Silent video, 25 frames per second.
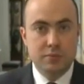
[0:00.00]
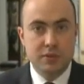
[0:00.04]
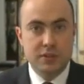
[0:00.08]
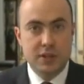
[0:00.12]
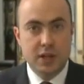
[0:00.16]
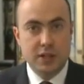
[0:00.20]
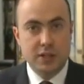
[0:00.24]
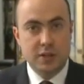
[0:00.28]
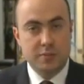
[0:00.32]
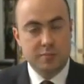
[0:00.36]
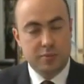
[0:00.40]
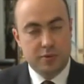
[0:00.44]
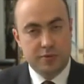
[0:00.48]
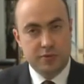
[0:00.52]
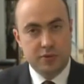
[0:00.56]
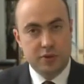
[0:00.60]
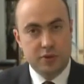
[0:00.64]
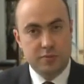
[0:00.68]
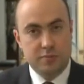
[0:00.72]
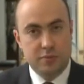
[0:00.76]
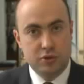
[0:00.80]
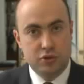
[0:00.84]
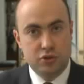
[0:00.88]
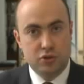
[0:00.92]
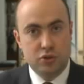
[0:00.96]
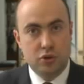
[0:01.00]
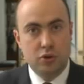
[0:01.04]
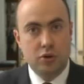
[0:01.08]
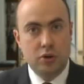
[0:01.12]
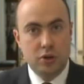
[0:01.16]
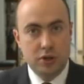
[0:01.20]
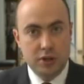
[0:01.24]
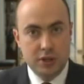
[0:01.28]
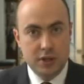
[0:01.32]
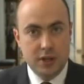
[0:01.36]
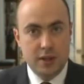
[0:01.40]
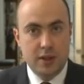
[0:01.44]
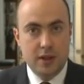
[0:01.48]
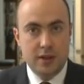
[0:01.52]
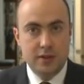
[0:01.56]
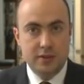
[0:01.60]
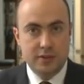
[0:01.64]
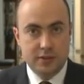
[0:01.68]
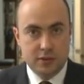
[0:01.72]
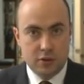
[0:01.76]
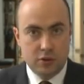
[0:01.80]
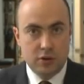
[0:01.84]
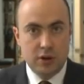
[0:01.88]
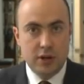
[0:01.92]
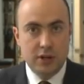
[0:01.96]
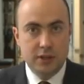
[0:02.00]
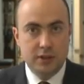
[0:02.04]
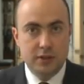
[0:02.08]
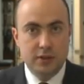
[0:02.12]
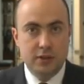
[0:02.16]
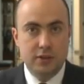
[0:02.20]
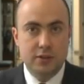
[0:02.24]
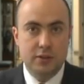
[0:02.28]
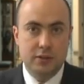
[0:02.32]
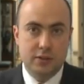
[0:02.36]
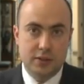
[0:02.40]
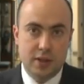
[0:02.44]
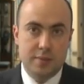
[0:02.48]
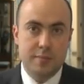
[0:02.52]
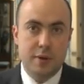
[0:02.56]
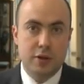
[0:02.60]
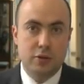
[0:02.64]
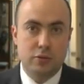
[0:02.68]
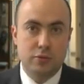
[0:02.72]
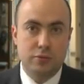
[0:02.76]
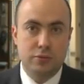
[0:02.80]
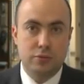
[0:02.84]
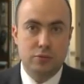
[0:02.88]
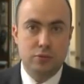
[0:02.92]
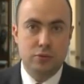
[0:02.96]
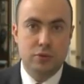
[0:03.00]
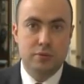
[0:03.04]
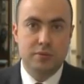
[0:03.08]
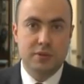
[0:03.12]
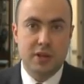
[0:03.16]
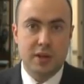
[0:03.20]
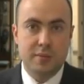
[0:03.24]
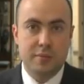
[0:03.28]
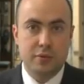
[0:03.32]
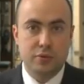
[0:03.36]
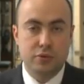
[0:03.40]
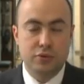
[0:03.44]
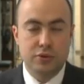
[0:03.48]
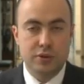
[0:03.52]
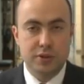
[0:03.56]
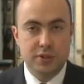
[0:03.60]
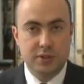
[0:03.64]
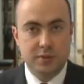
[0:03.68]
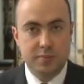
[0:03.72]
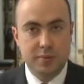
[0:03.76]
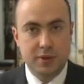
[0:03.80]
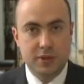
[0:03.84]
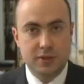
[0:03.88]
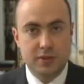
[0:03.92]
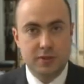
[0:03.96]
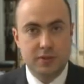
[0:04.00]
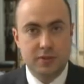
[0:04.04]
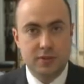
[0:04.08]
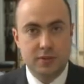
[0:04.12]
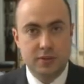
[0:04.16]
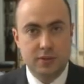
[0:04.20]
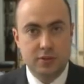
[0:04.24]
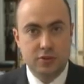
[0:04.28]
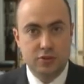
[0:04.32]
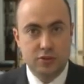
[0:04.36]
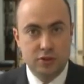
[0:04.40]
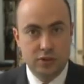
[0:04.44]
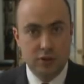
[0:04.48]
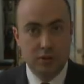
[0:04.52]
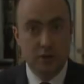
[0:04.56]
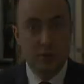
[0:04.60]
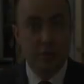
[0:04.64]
zdaniem powinien być to jeden z kolejnych tematów, którym zajmą się eksperci